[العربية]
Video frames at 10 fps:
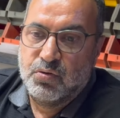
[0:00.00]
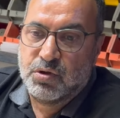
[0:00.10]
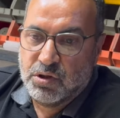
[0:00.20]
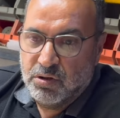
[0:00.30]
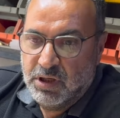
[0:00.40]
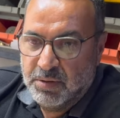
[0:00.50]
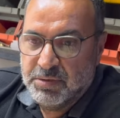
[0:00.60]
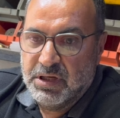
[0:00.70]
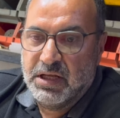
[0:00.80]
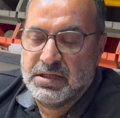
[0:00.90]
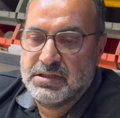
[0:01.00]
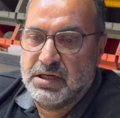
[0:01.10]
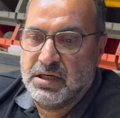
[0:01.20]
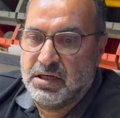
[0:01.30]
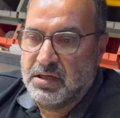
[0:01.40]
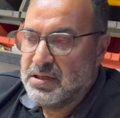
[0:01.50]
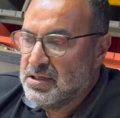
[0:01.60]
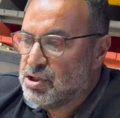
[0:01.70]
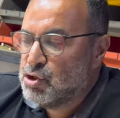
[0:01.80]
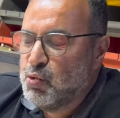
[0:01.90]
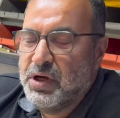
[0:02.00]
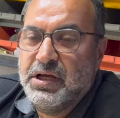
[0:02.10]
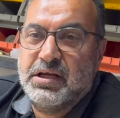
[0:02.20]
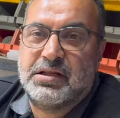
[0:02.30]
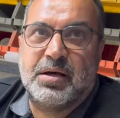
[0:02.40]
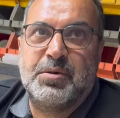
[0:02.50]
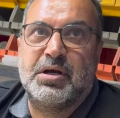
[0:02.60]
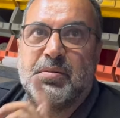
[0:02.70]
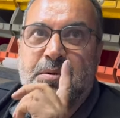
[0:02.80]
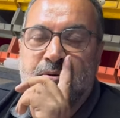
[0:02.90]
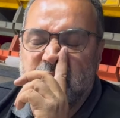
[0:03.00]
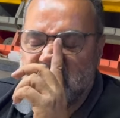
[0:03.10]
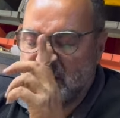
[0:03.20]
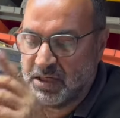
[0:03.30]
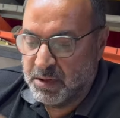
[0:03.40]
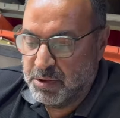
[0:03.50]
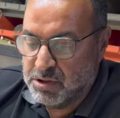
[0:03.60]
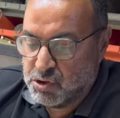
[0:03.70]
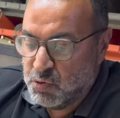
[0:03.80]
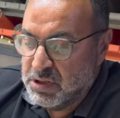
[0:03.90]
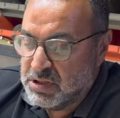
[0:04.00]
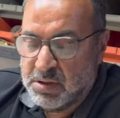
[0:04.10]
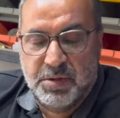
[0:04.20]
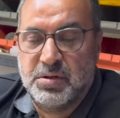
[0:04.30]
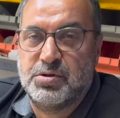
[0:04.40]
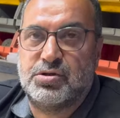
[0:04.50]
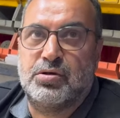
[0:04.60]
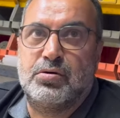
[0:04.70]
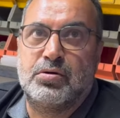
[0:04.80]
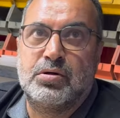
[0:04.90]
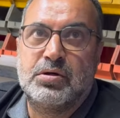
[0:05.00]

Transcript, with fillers: كلهم الحمد لله اذا شويه امان ما بدهم كثير امان شويه امان بيشتغلوا